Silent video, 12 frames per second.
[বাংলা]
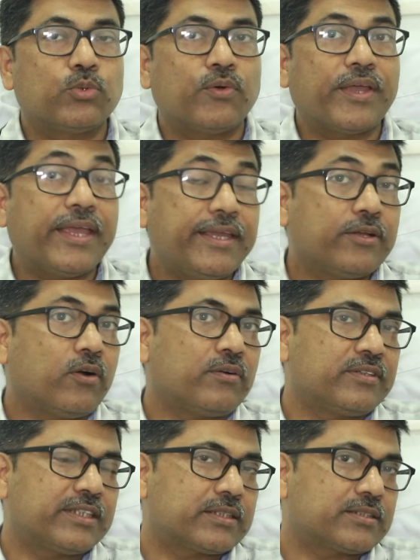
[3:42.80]
তো এই
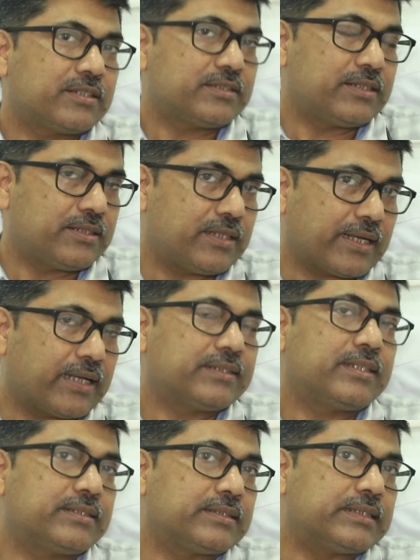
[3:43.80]
কনটেক্সটে যে দেখা
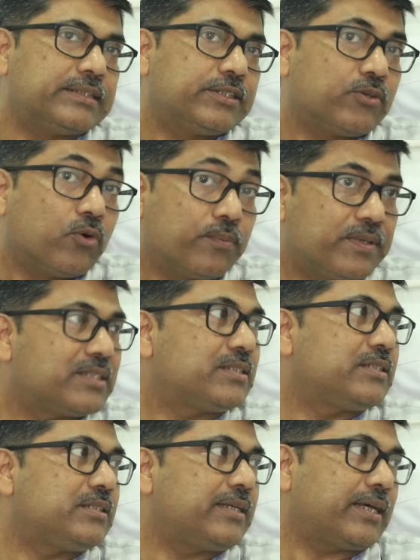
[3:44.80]
যাচ্ছে যে
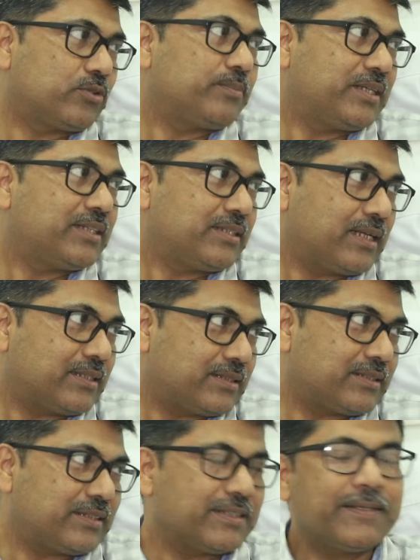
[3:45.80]
ওবেসিটি এত বেড়ে
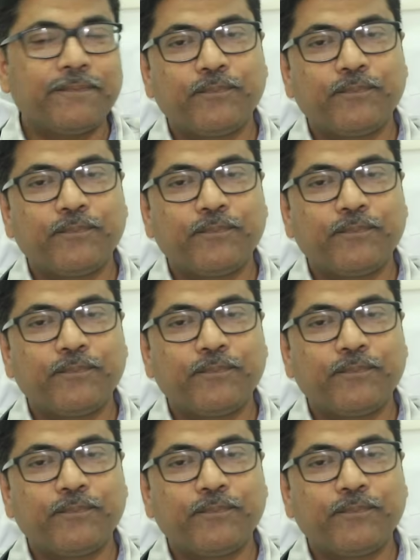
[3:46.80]
যাচ্ছে